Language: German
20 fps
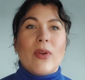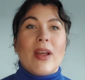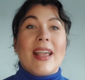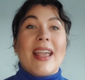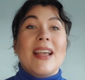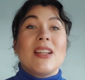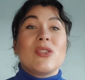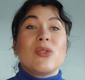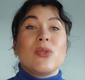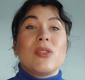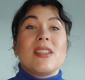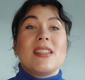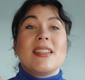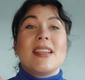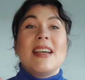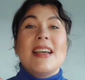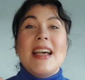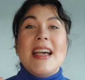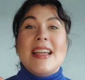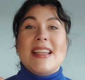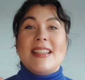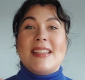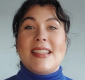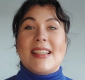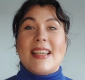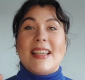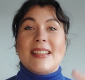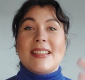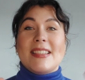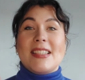Oder kennst du diese,
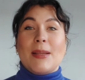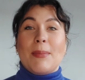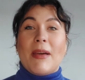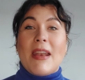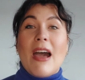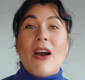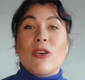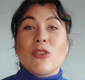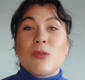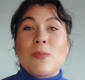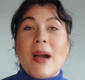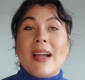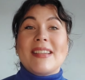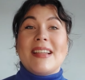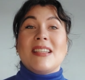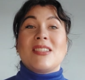diese Kisten, die man auspackt?